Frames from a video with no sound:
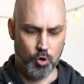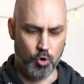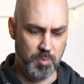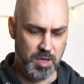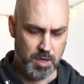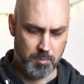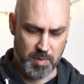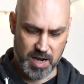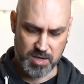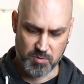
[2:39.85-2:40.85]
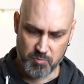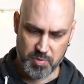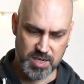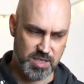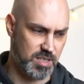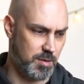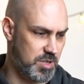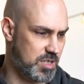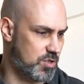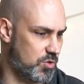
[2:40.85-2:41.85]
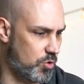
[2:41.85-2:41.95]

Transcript: um mein Bild damit zu